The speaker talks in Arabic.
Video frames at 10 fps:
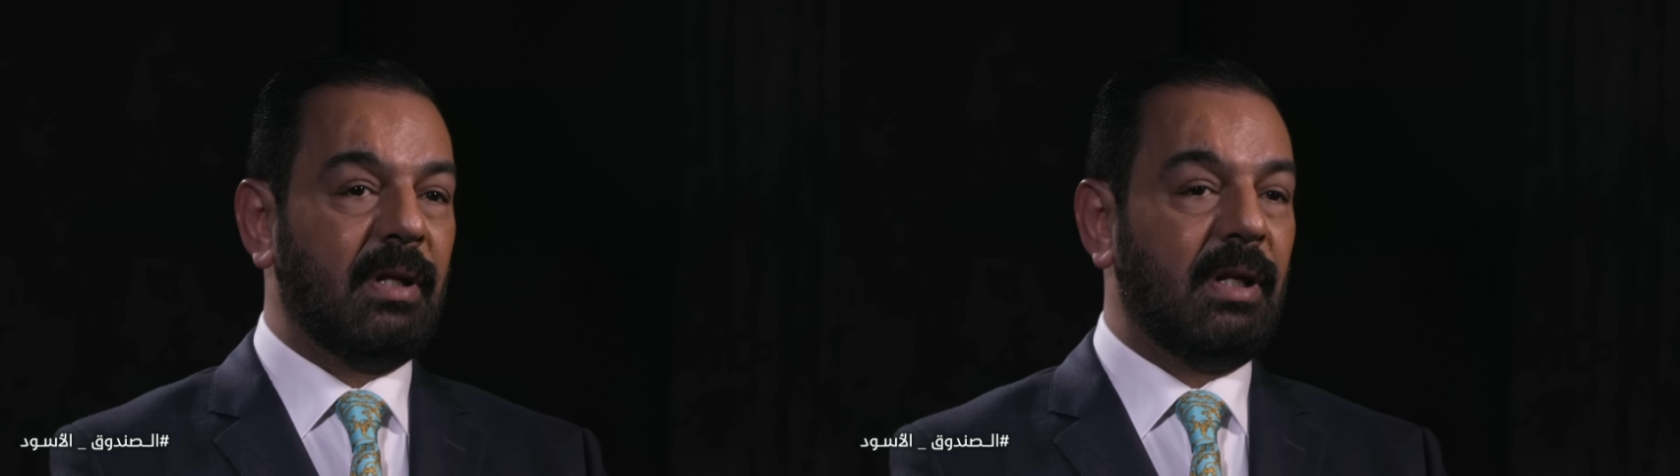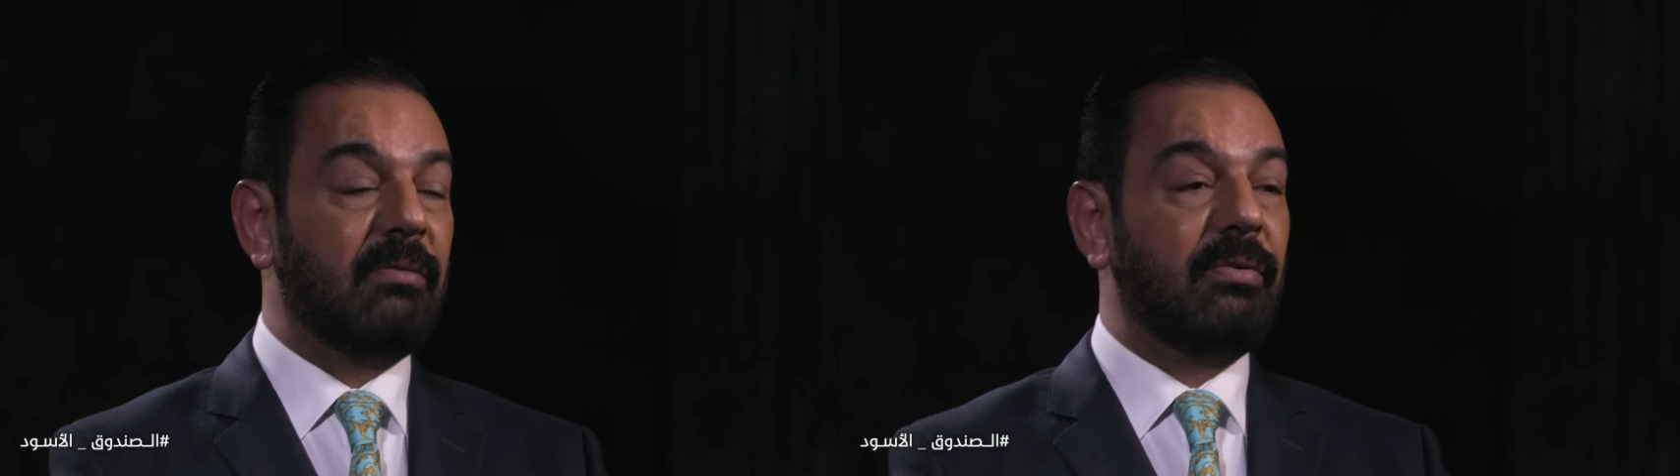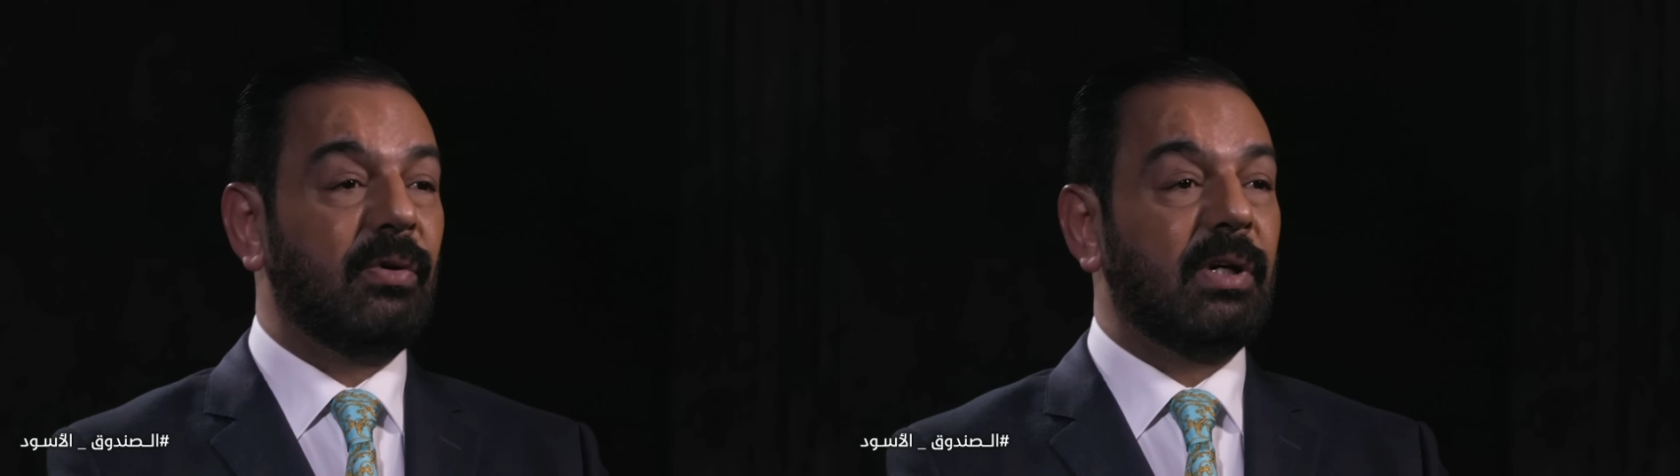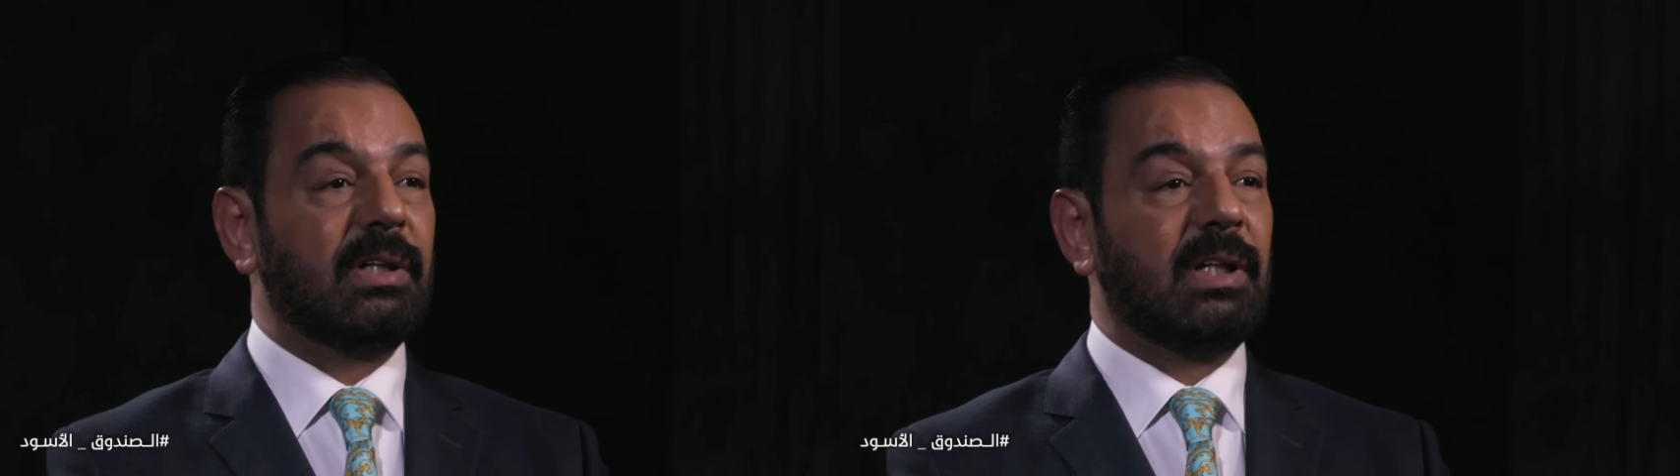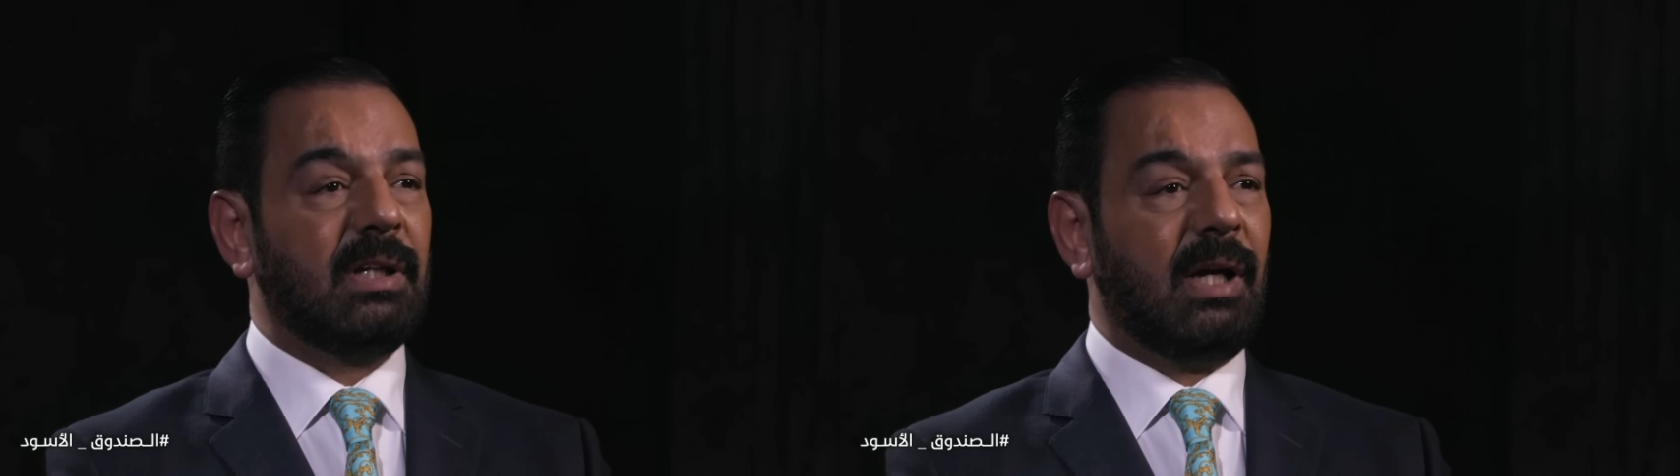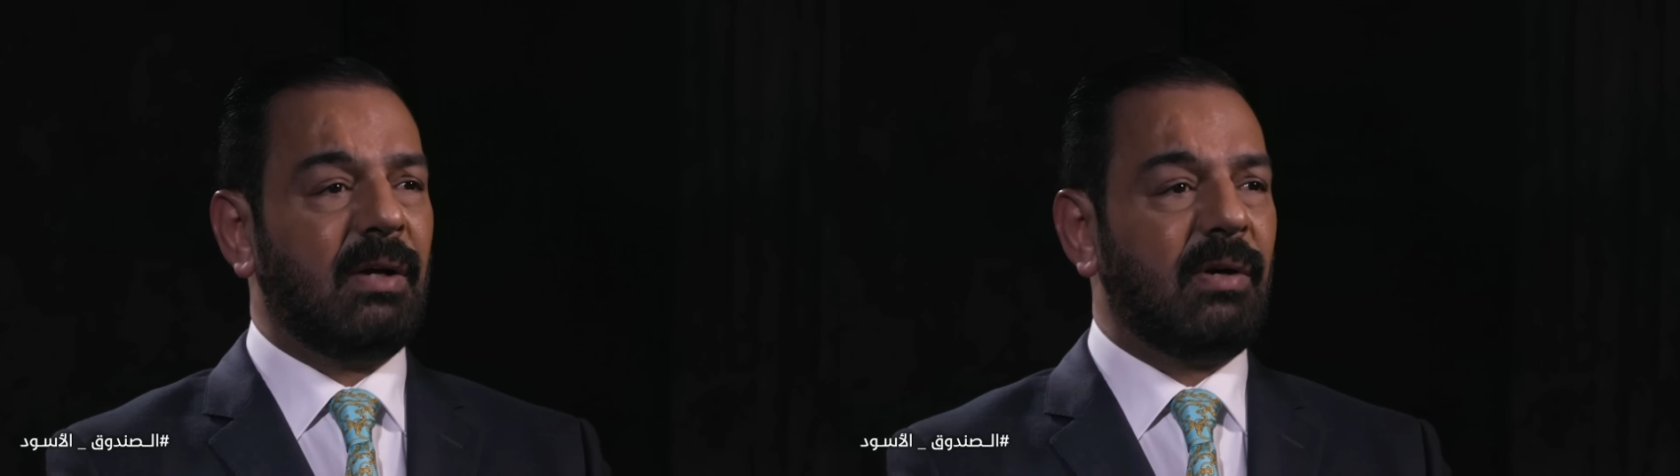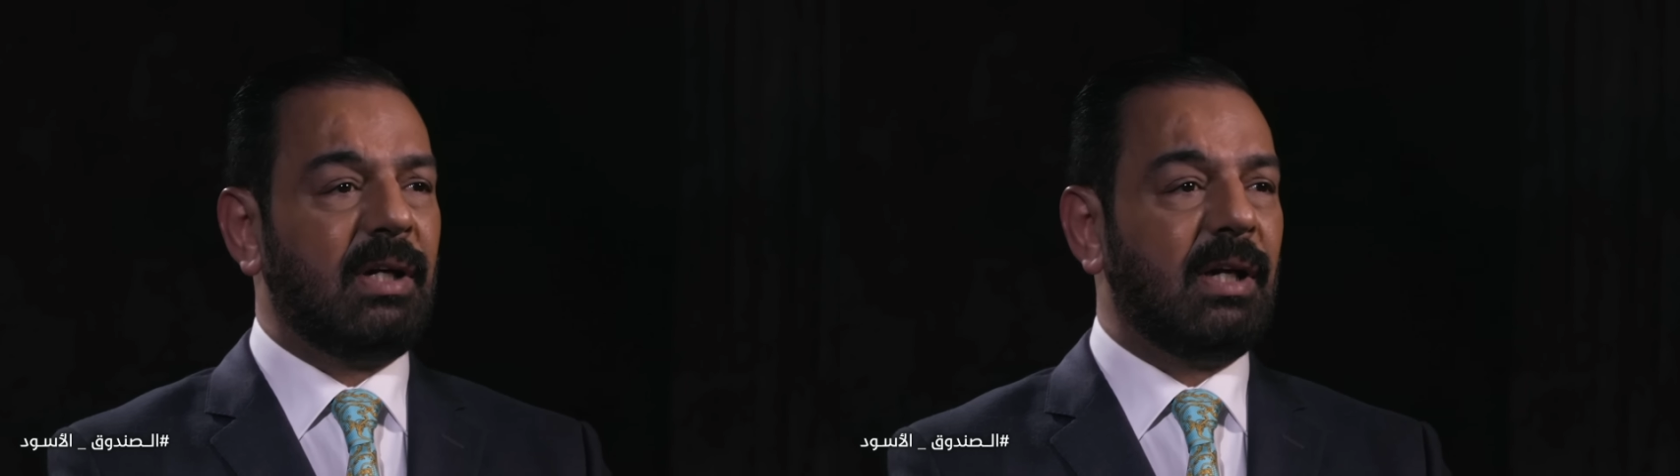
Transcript: يعني في وقتها حوالي